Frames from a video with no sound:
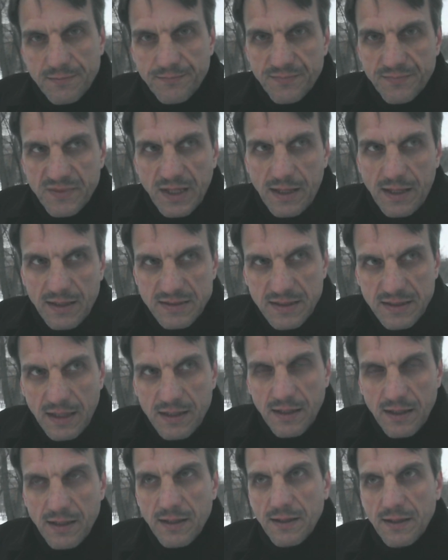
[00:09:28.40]

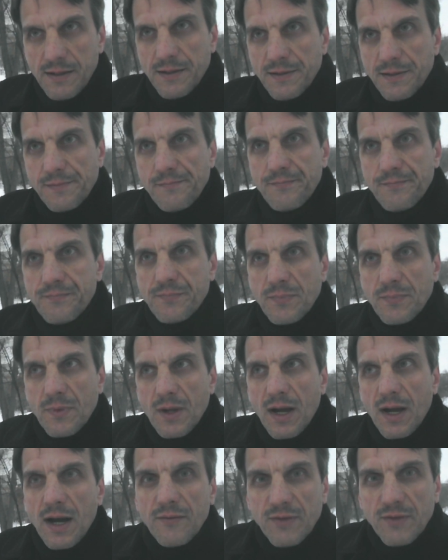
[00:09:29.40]
доказательные,
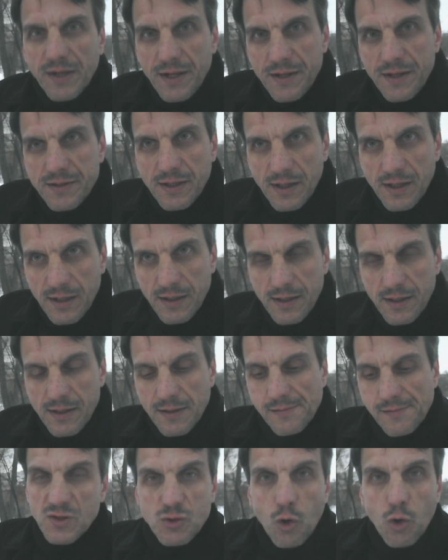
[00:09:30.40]

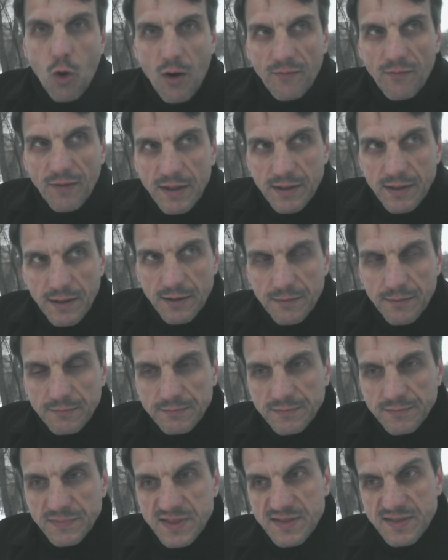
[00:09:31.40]
говорительные доводы
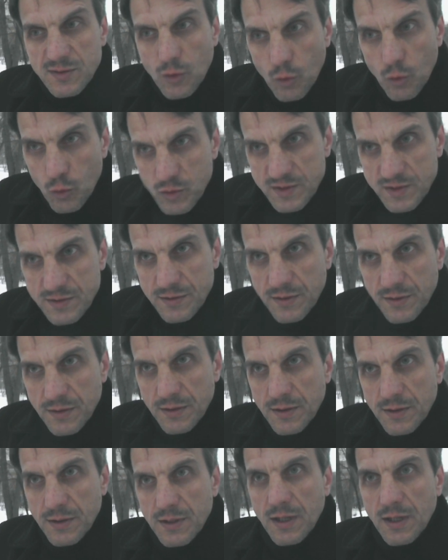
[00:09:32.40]
с уст
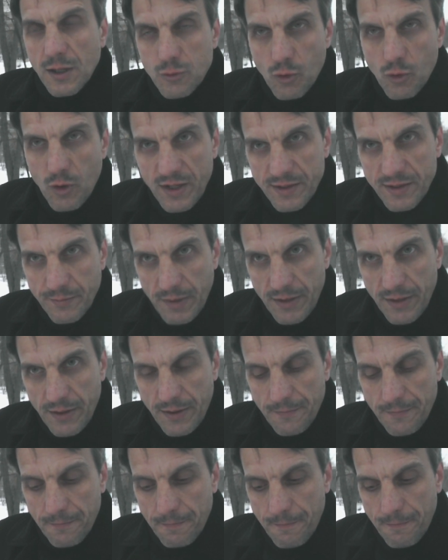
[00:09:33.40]

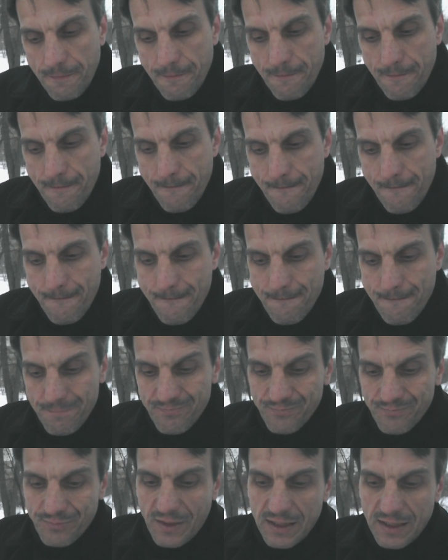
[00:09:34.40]
Ройтмана
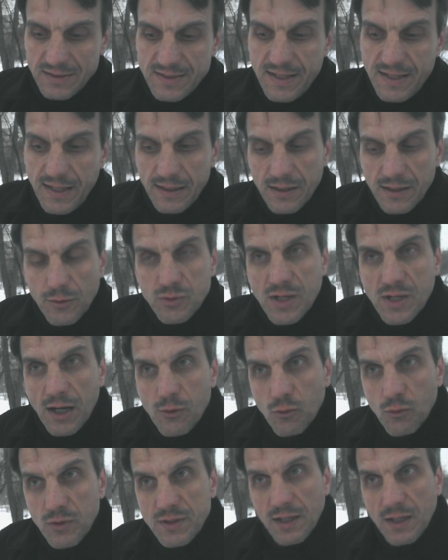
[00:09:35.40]
сделают
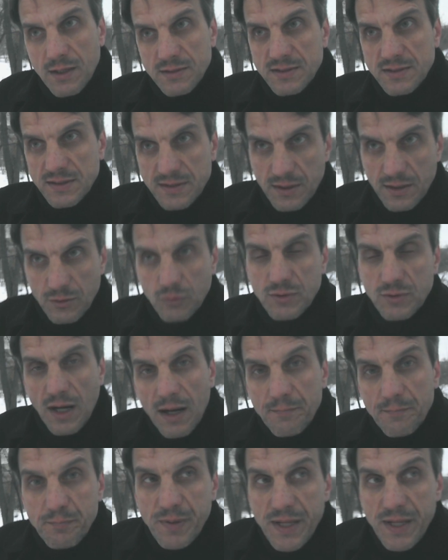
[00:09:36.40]
какую-то, создадут
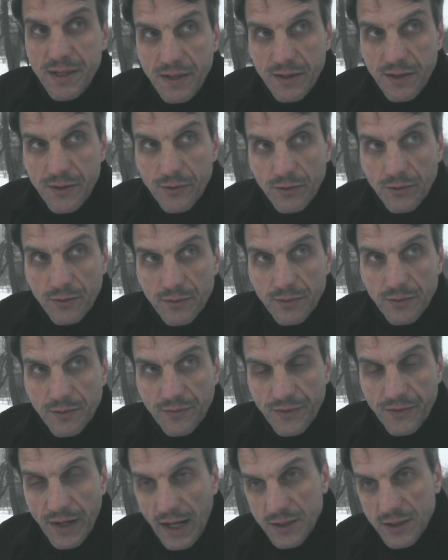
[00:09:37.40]
опинию,
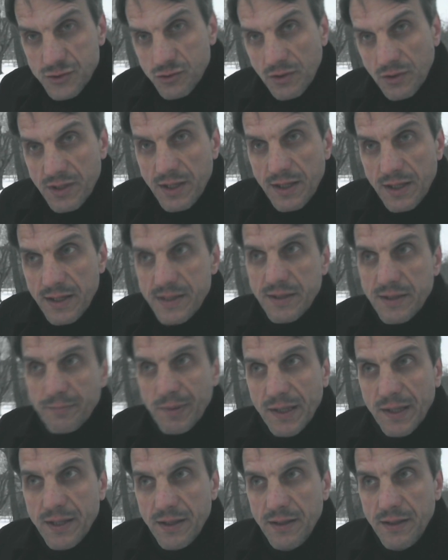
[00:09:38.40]
да, что они эти
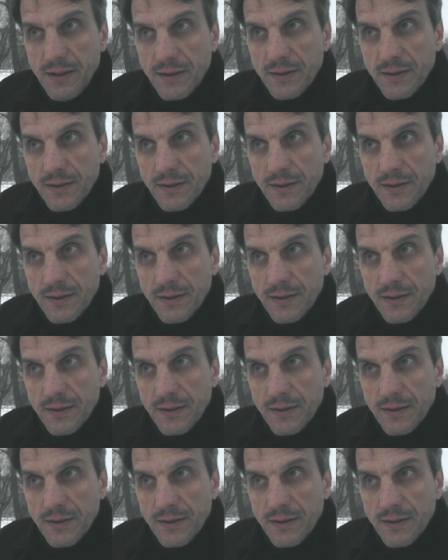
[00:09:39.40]
плохие